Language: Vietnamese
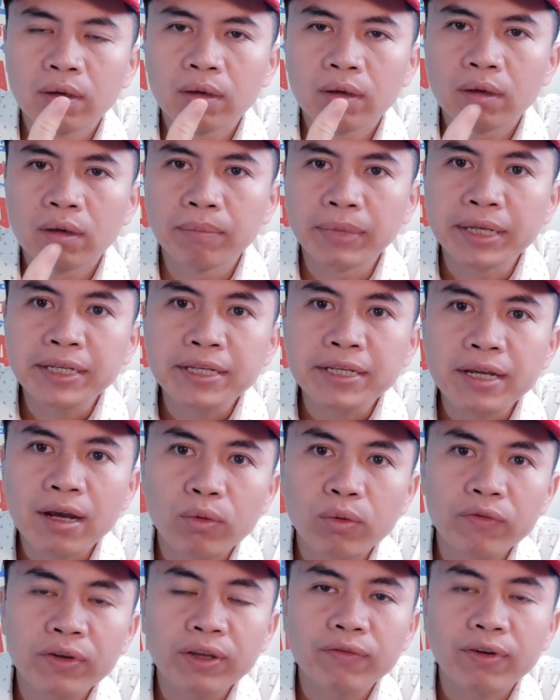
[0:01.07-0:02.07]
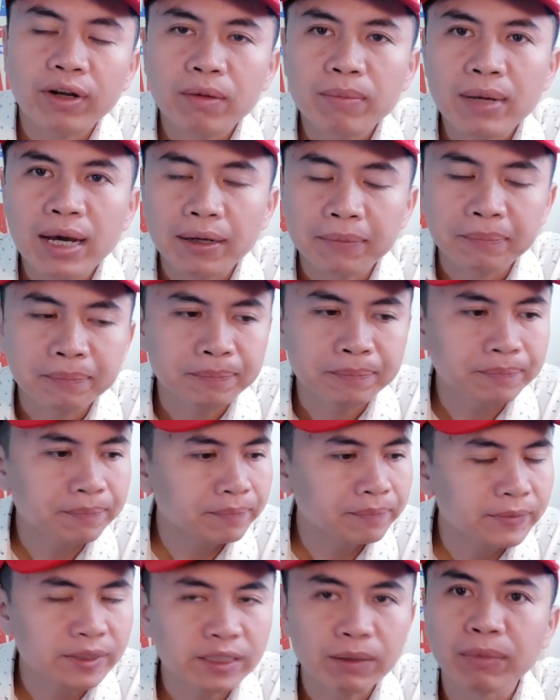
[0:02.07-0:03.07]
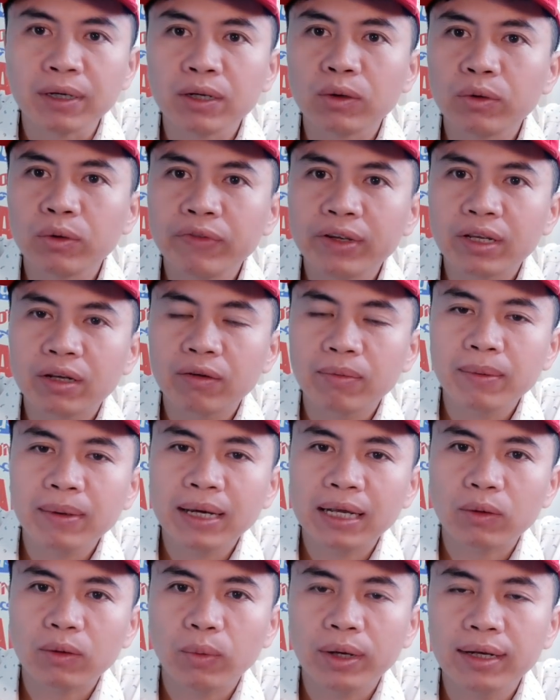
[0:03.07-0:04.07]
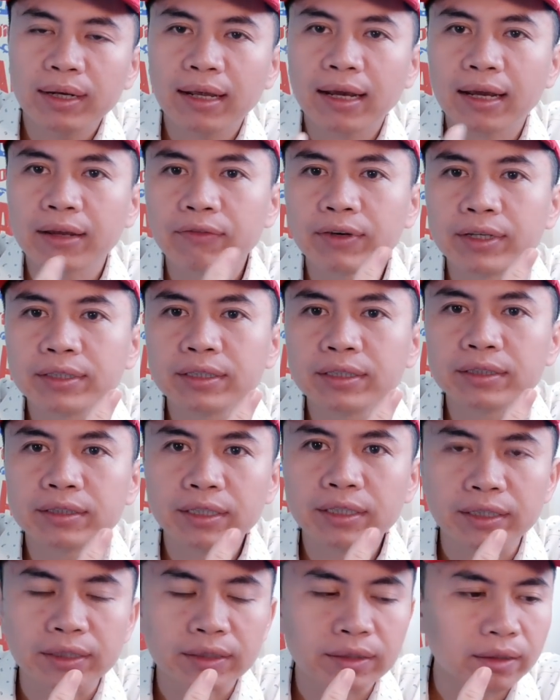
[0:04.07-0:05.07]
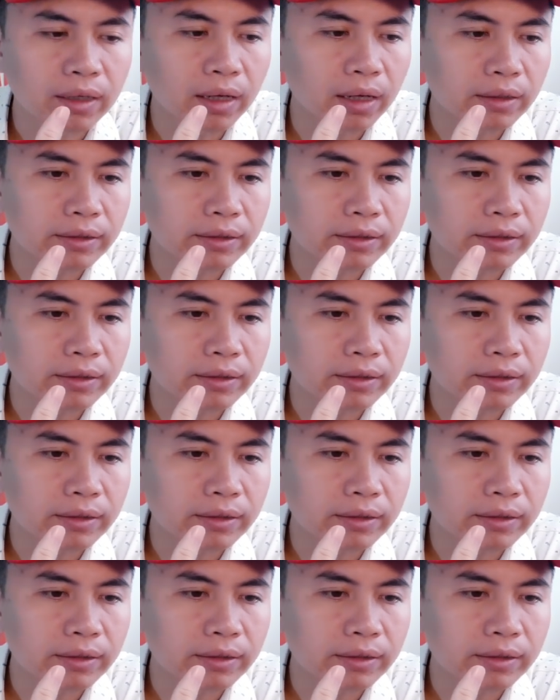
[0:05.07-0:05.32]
Mến chào quý vị và các bạn. Chào mừng quý vị và các bạn quay lại với chương trình